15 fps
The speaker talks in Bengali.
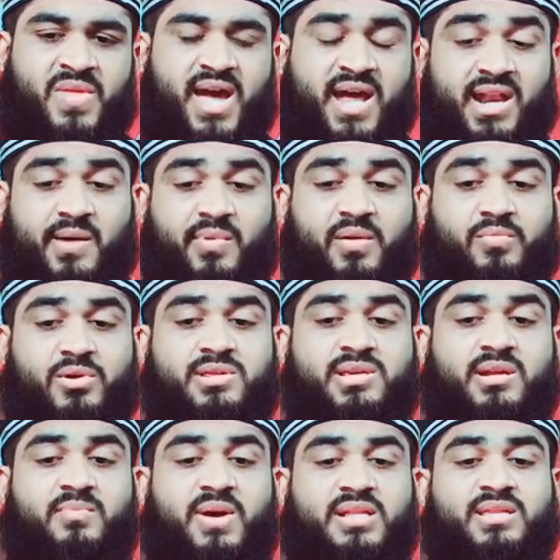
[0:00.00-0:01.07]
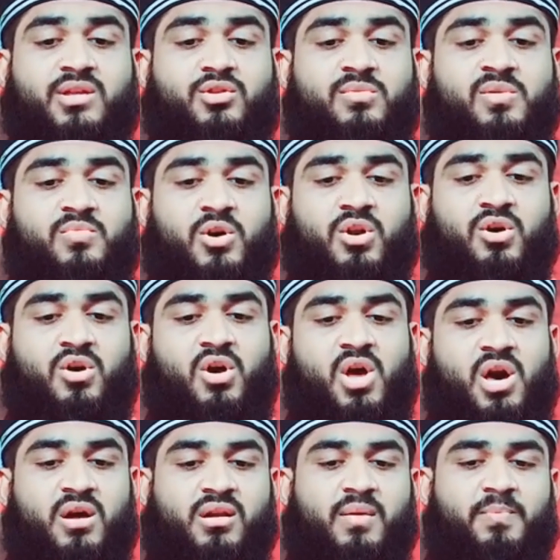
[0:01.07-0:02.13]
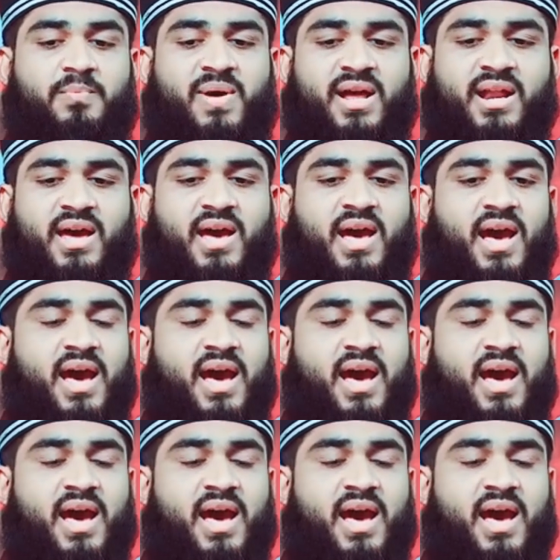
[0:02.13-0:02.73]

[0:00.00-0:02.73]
আল্লাহবাক বলছেন বান্দা তুমি বলো রব্বানা